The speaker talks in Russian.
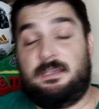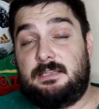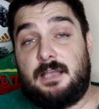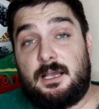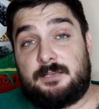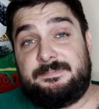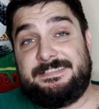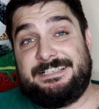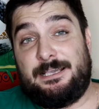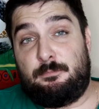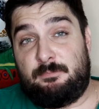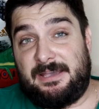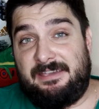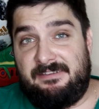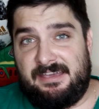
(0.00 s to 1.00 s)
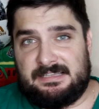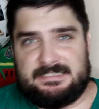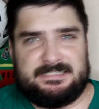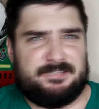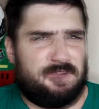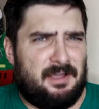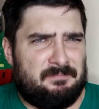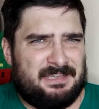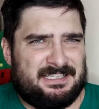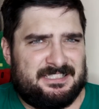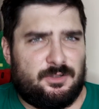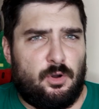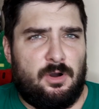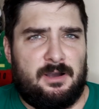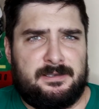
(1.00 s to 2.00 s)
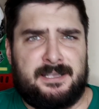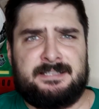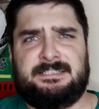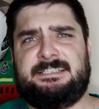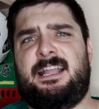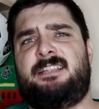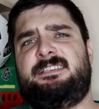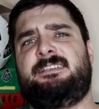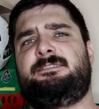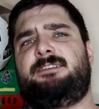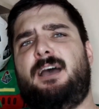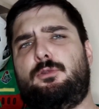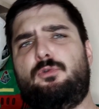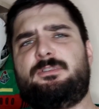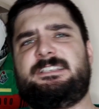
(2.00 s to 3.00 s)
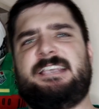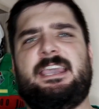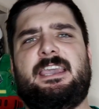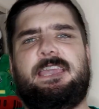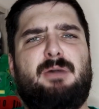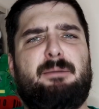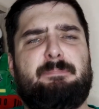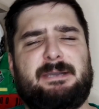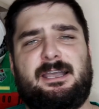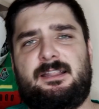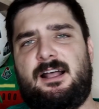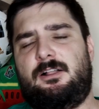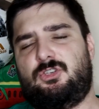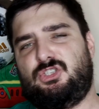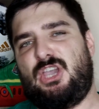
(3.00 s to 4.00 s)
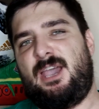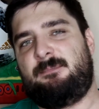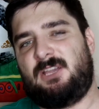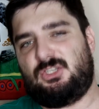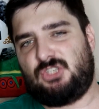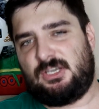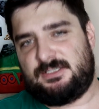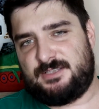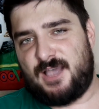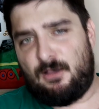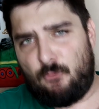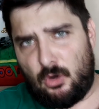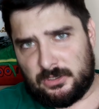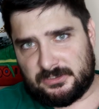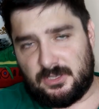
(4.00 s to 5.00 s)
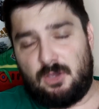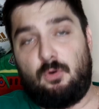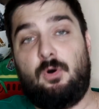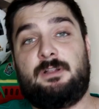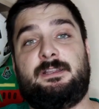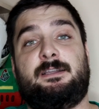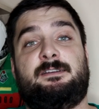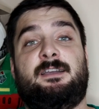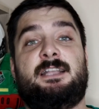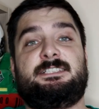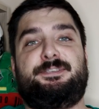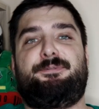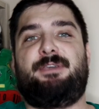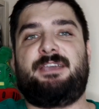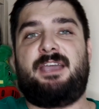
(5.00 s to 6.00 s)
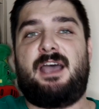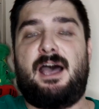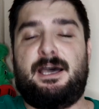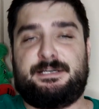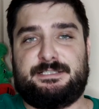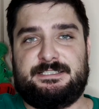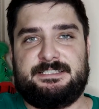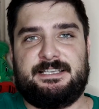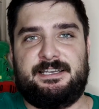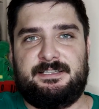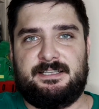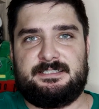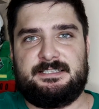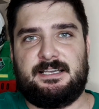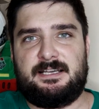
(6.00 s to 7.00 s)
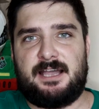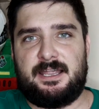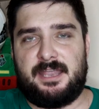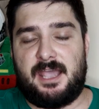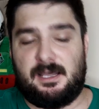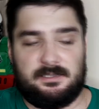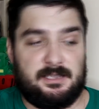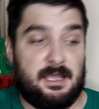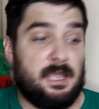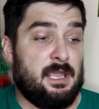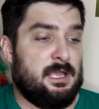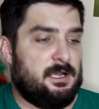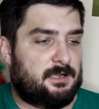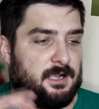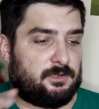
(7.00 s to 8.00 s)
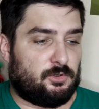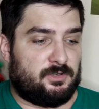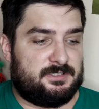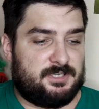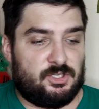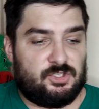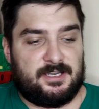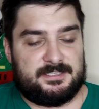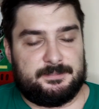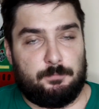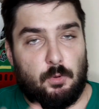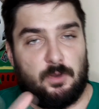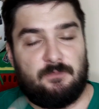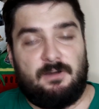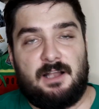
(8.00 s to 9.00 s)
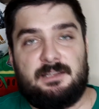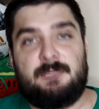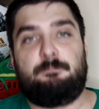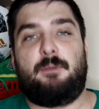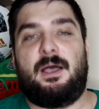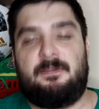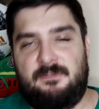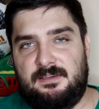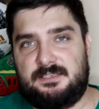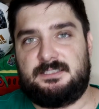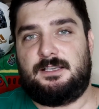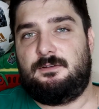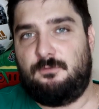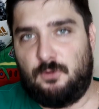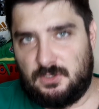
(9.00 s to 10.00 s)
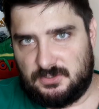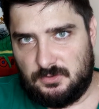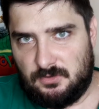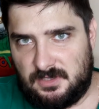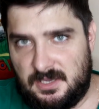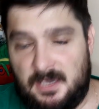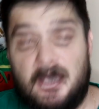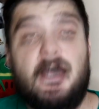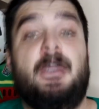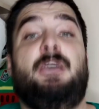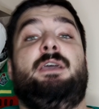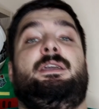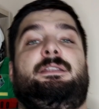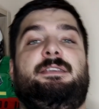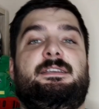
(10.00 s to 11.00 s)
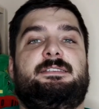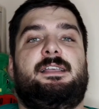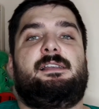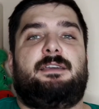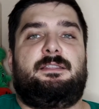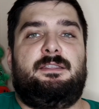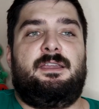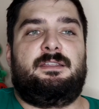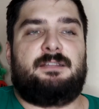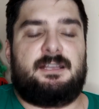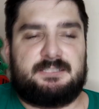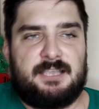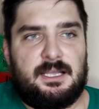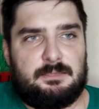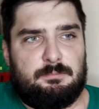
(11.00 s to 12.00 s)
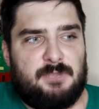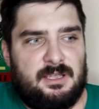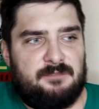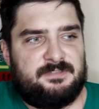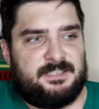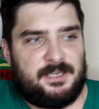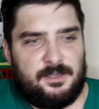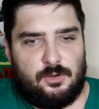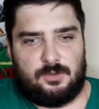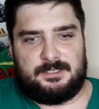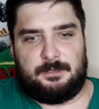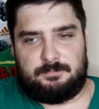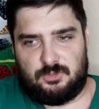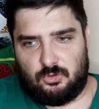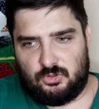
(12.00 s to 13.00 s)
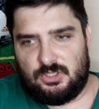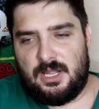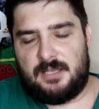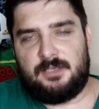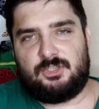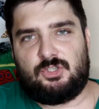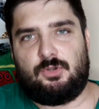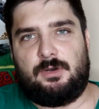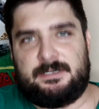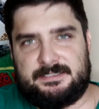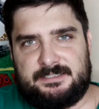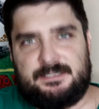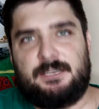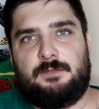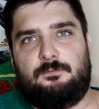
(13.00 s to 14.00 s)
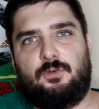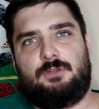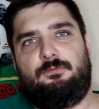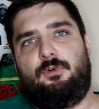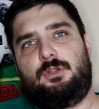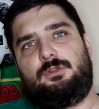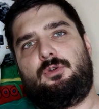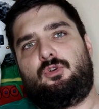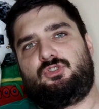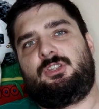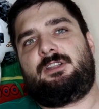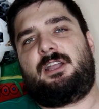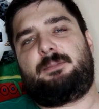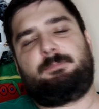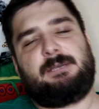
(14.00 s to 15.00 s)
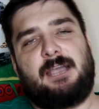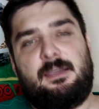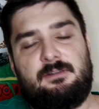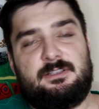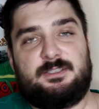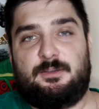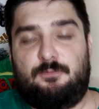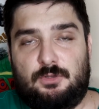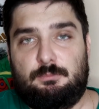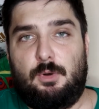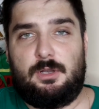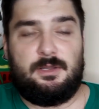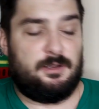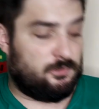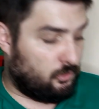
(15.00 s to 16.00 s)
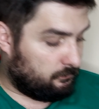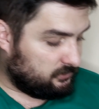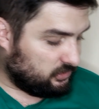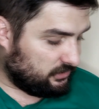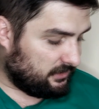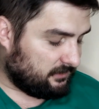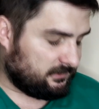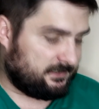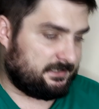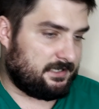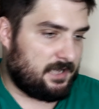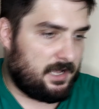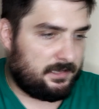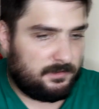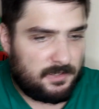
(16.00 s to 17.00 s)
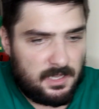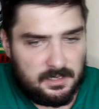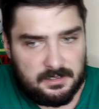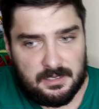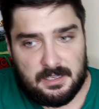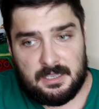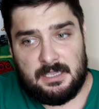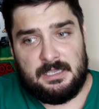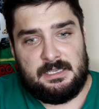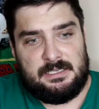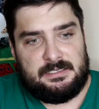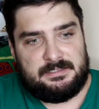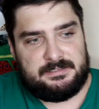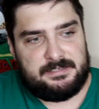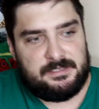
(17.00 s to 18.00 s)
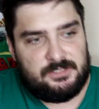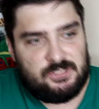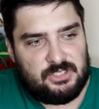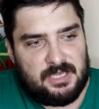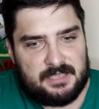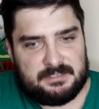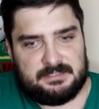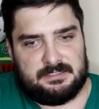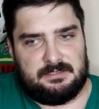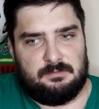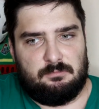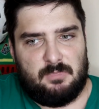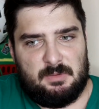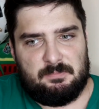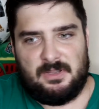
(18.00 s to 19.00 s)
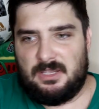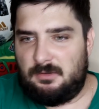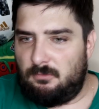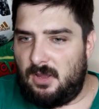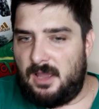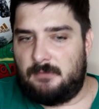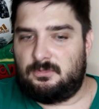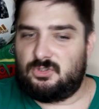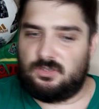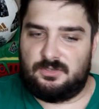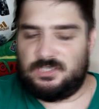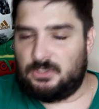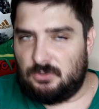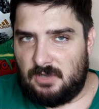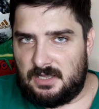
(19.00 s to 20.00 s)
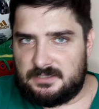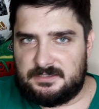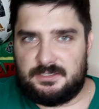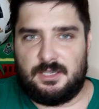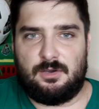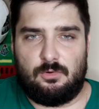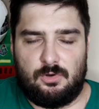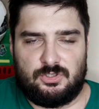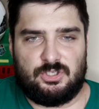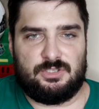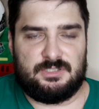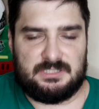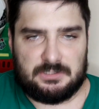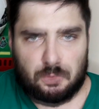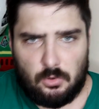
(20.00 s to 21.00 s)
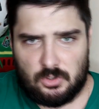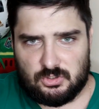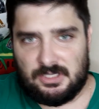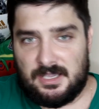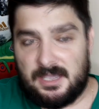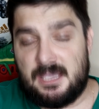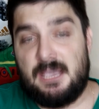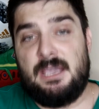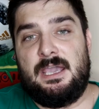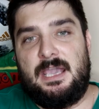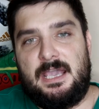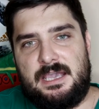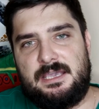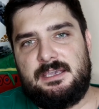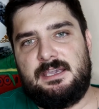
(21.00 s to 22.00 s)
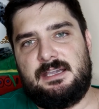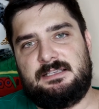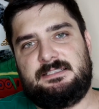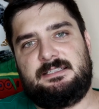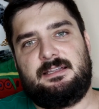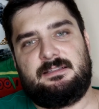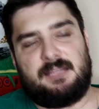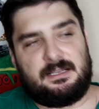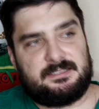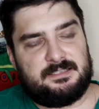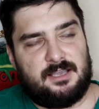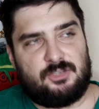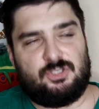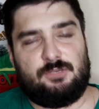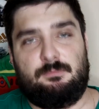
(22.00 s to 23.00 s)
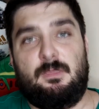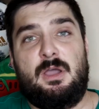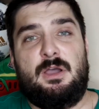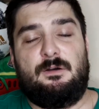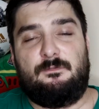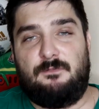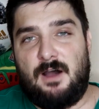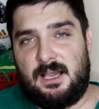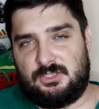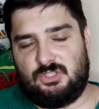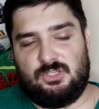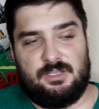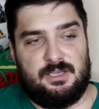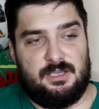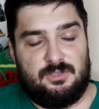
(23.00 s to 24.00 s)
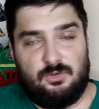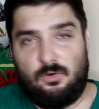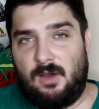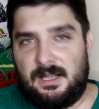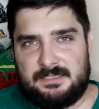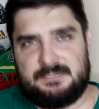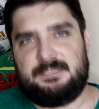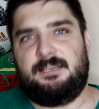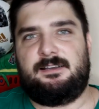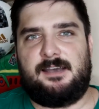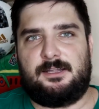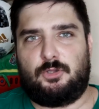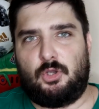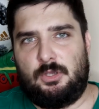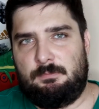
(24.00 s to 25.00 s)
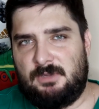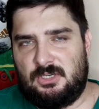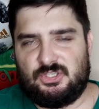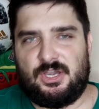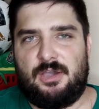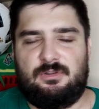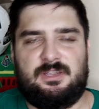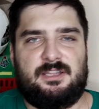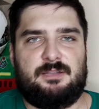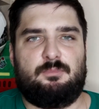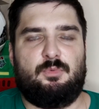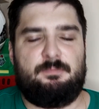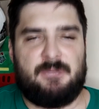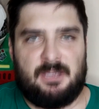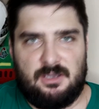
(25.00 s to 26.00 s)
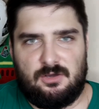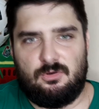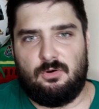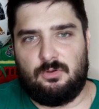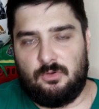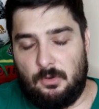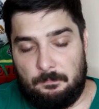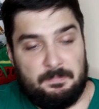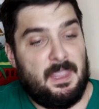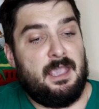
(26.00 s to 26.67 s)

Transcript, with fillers: Итак, всем привет! С вами снова Константин Калуцкий, и мы продолжаем наш разговор о трансфере Арсена Захаряна, который сейчас буквально повис в воздухе. Несколько дней назад мы всерьез обсуждали, что Арсен вот-вот должен отправиться в футбольный клуб Челси, однако сейчас мы понимаем, что ситуация очень сложная и есть, так скажем, важные нюансы, которые мешают этому переходу.